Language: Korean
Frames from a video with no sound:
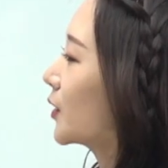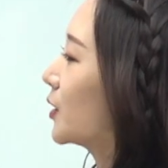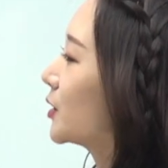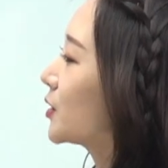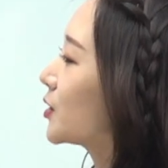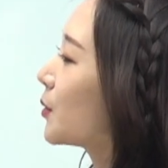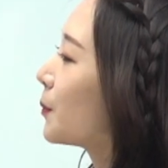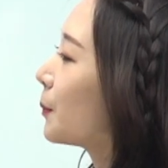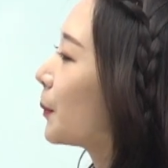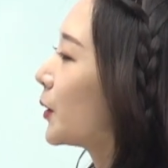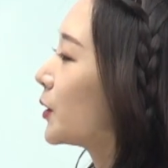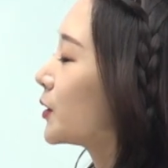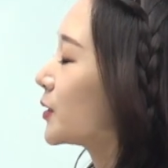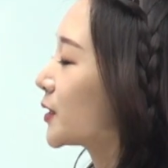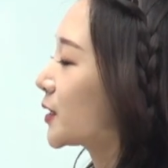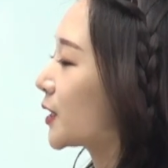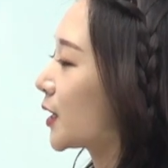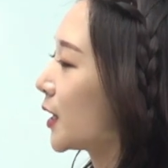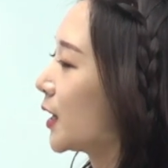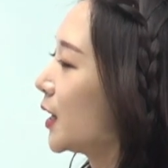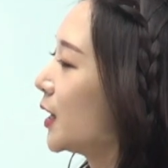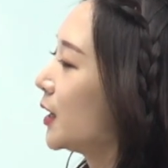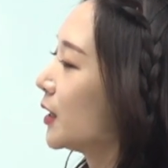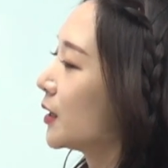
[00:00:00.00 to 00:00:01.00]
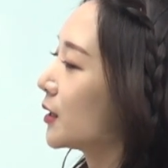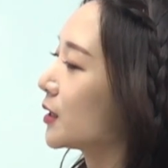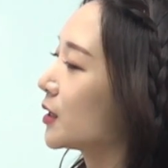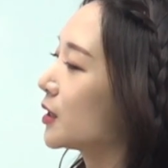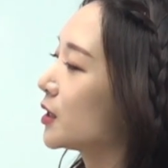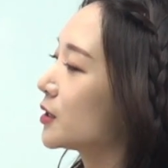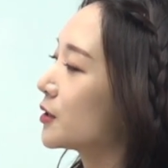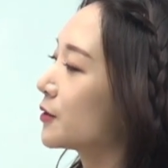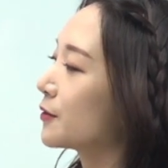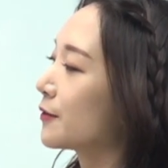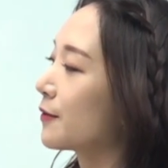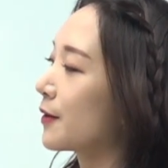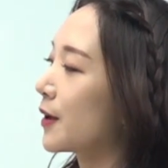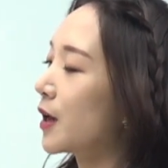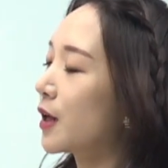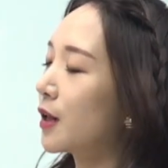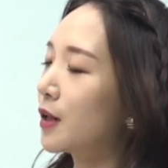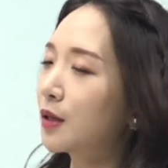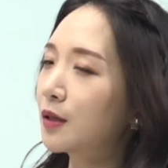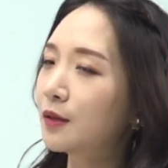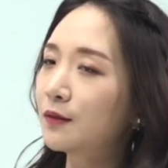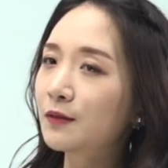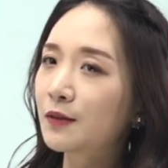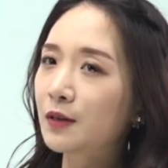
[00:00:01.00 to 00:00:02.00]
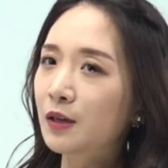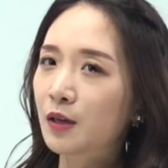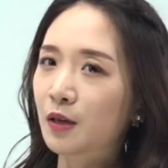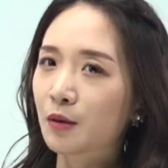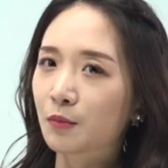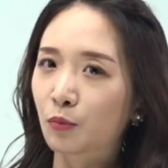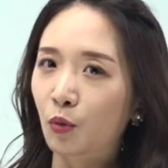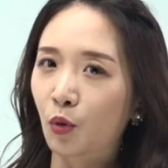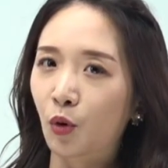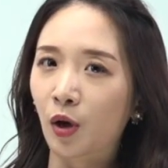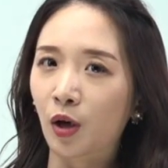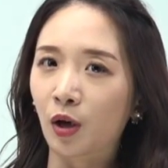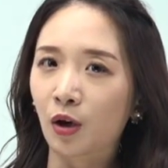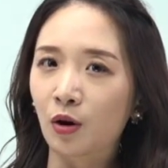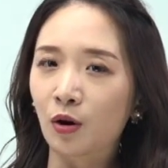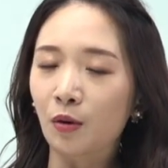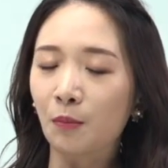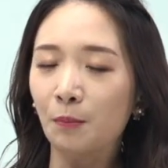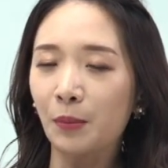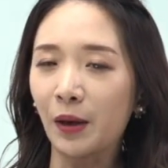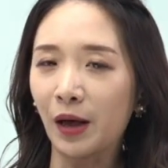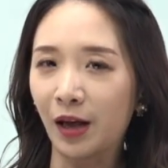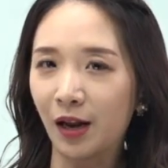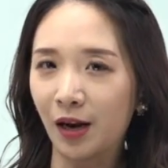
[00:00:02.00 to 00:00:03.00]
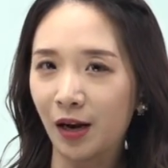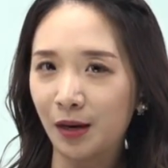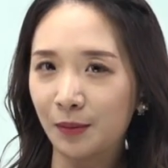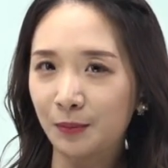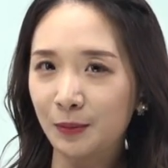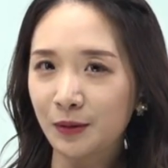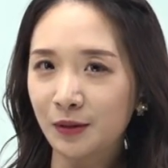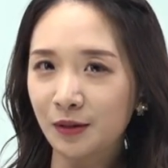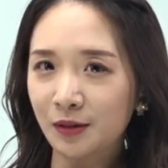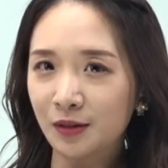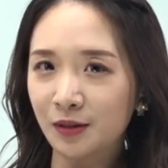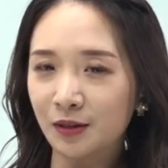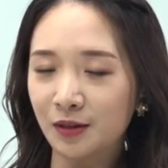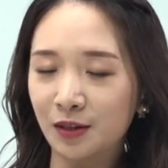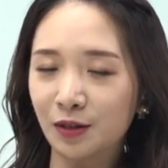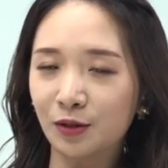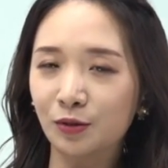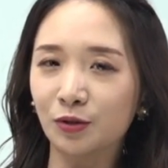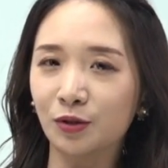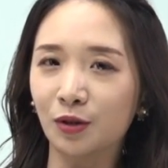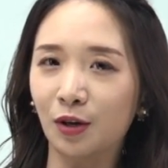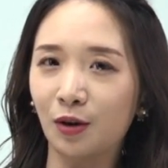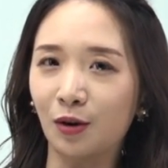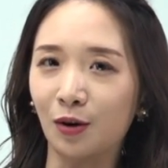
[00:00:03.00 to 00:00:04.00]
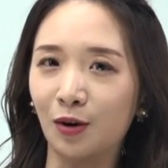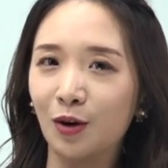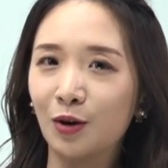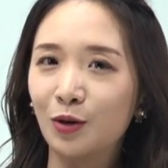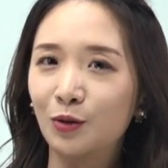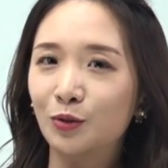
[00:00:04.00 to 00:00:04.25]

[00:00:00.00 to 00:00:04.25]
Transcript: 첫 번째, this valve 뭐예요? 밸브이고요.